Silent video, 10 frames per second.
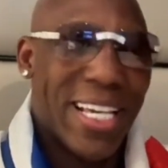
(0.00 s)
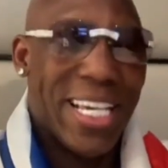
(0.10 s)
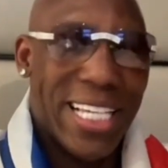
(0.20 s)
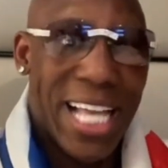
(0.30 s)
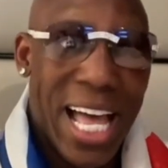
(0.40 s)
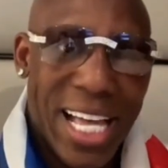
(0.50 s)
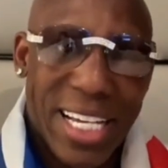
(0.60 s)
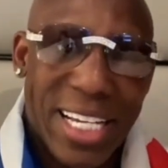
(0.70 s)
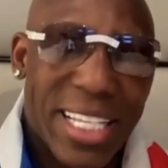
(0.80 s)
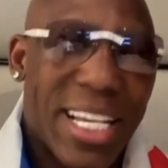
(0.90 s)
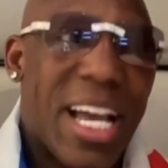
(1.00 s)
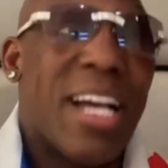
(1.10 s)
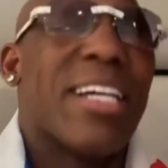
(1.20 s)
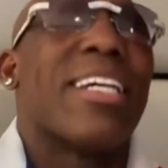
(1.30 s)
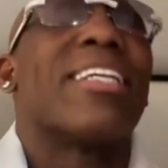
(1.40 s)
Y nada, que
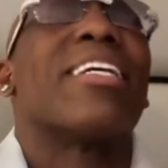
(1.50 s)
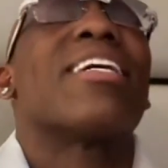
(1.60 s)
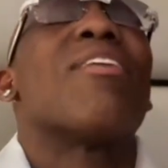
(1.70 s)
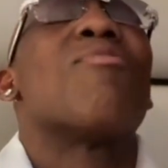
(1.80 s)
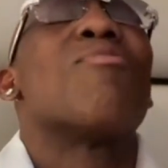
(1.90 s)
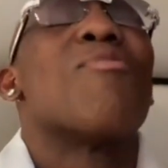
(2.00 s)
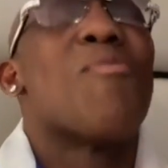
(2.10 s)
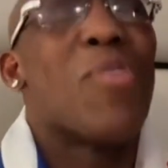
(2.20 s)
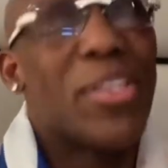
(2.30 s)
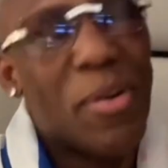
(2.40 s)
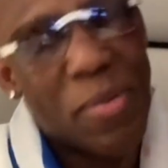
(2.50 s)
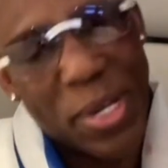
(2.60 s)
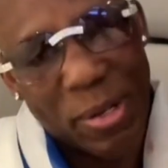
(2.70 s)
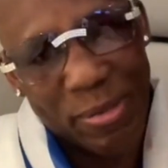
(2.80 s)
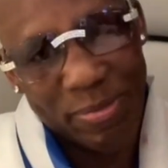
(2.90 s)
tengan, que tengan un buen
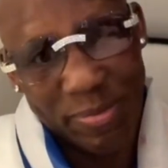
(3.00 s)
domingo.